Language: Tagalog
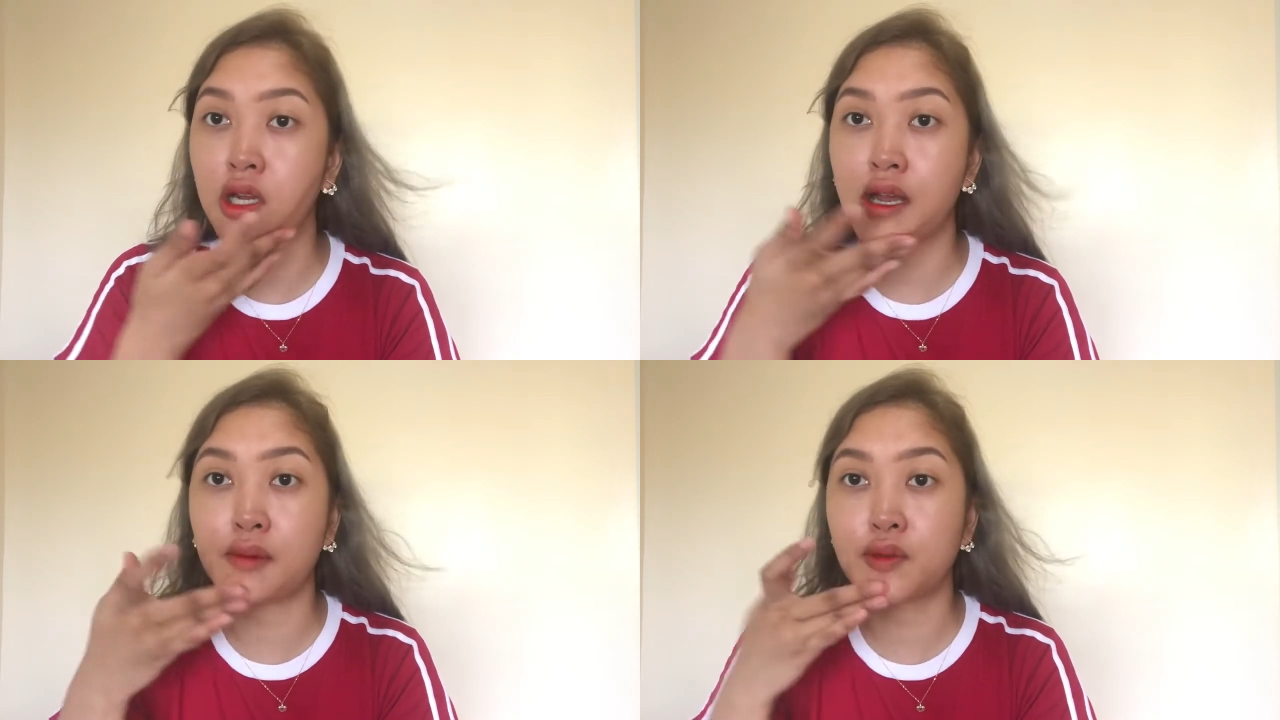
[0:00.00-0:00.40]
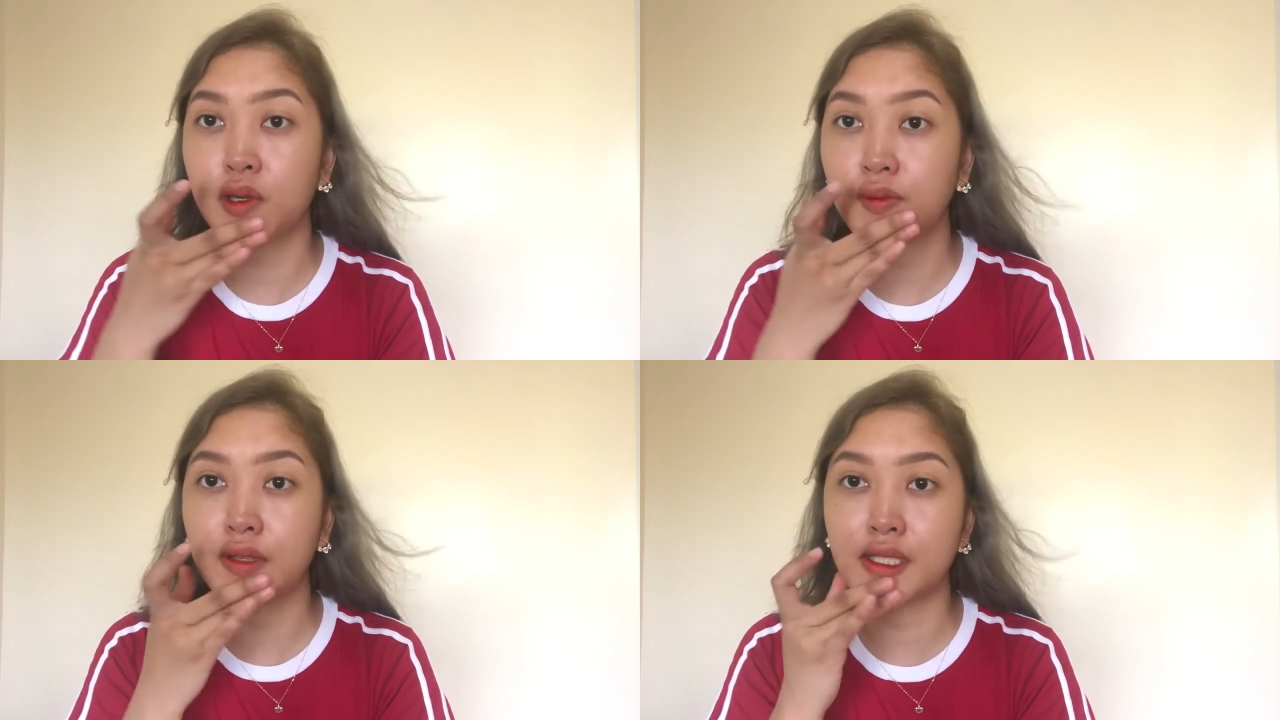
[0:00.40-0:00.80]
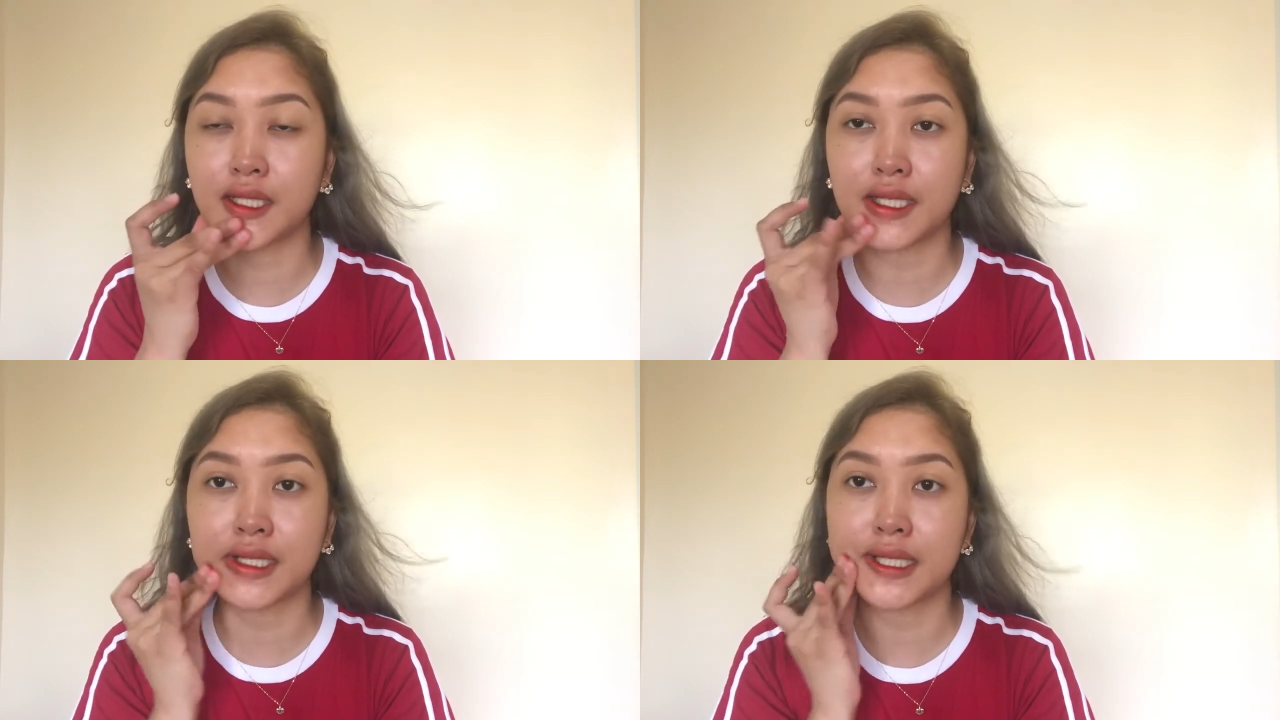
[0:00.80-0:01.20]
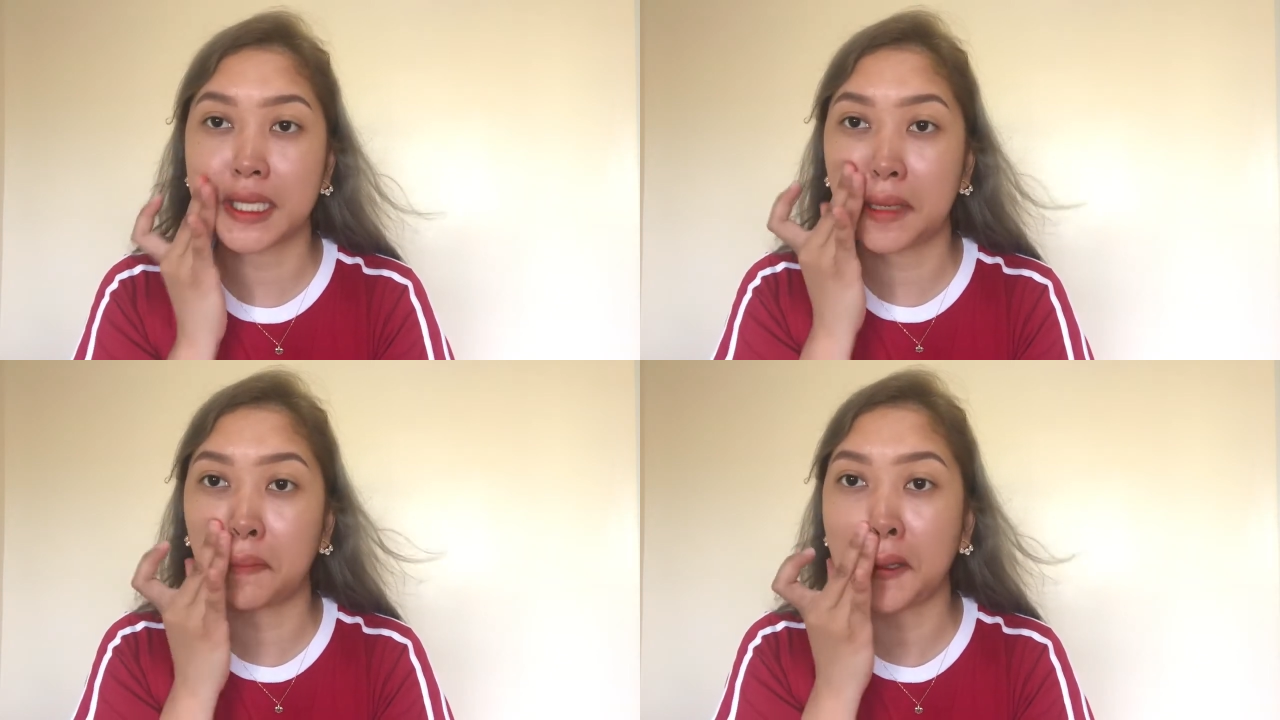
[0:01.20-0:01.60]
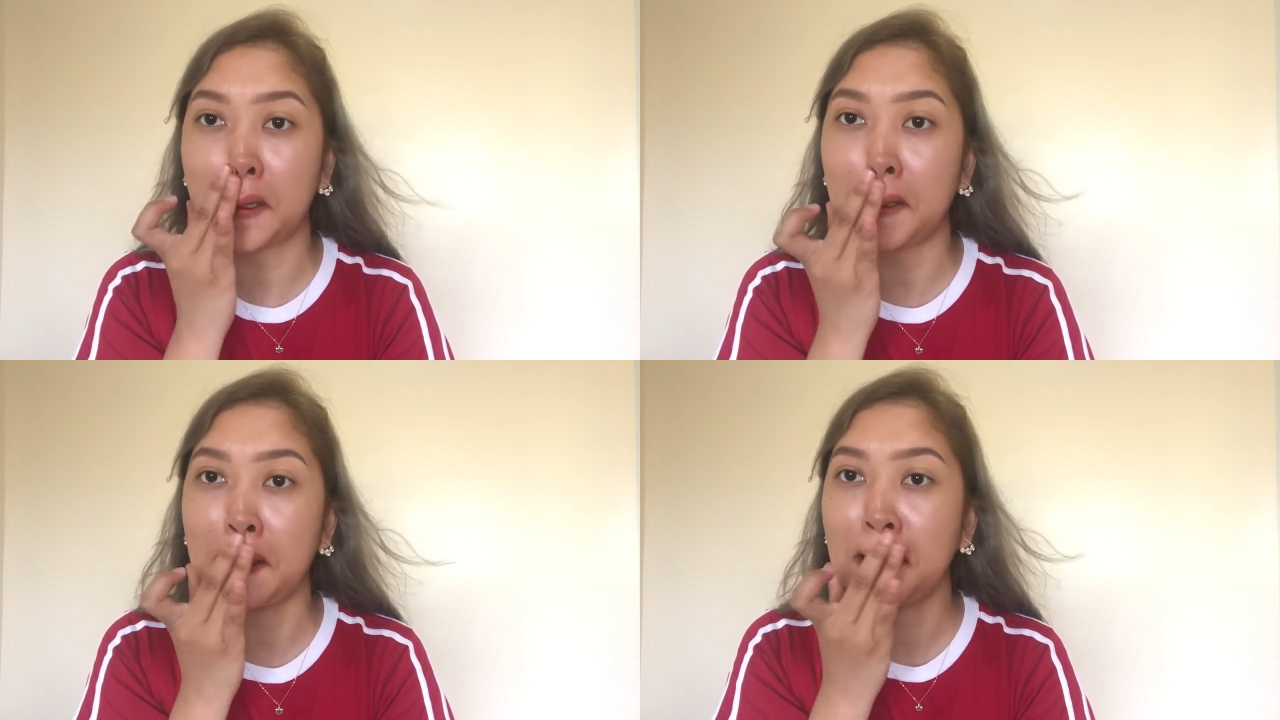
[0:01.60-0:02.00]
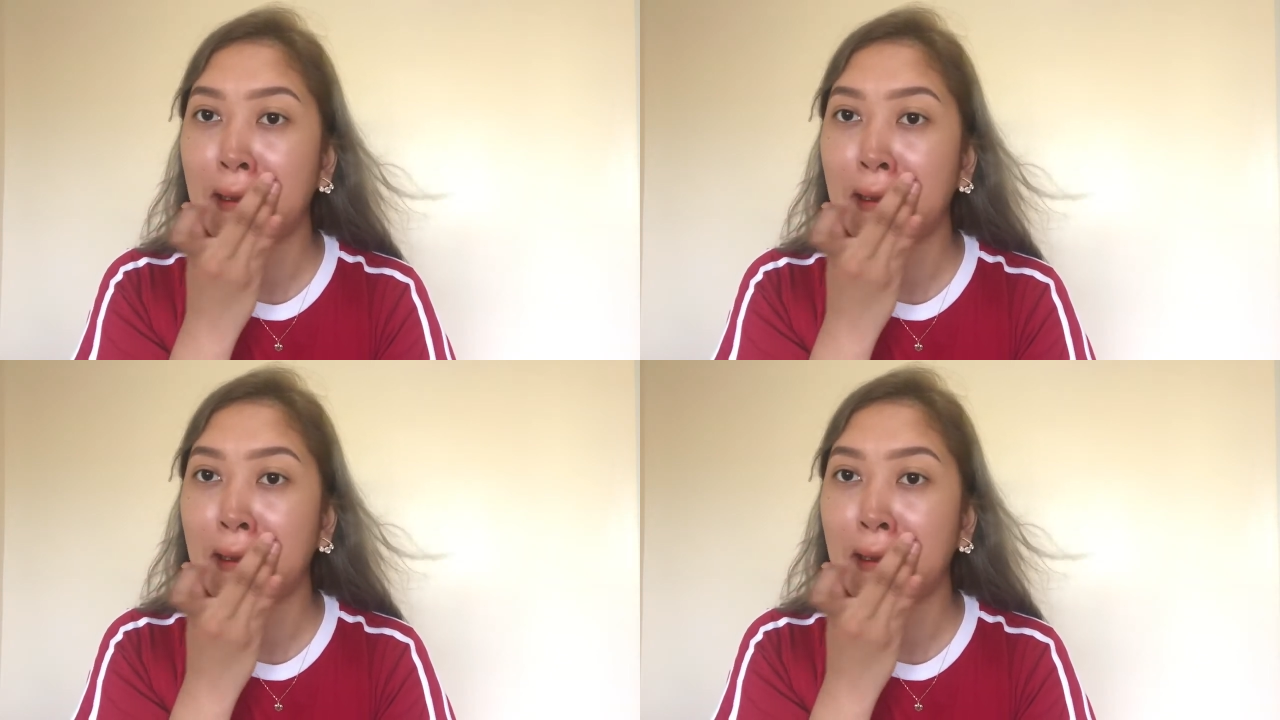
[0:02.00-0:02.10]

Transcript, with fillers: na-absorb na siya ng skin, parang